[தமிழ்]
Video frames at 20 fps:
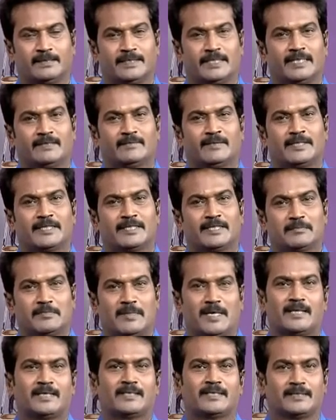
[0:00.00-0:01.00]
என்ன வகையான
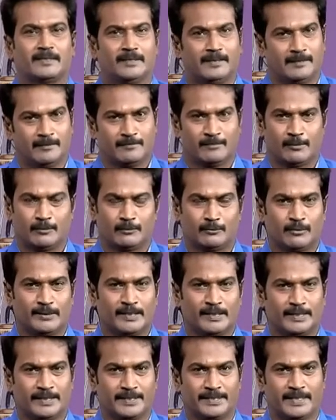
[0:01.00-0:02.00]
மாற்றங்கள்
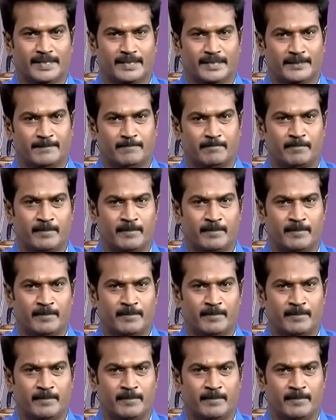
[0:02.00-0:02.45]
தொழில் ரீதியாக